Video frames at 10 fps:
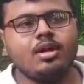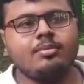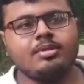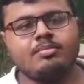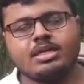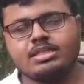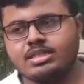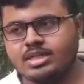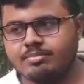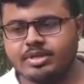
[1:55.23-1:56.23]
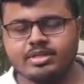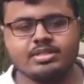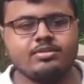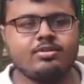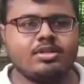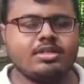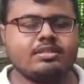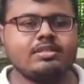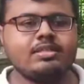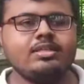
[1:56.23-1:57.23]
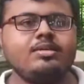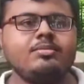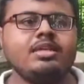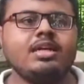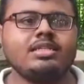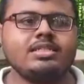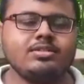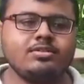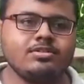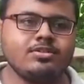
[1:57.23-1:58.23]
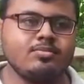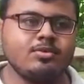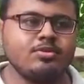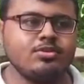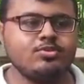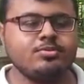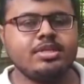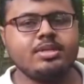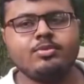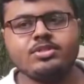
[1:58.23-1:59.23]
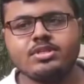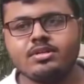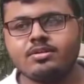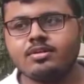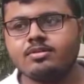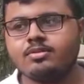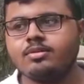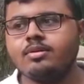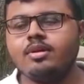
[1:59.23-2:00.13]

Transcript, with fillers: আমাদের বাসার সামনে যে ঘরটা আছে এটা আমাদের কাঁচারি ঘর ছিল মূলত জমিদারি পরিচালনা করা হতো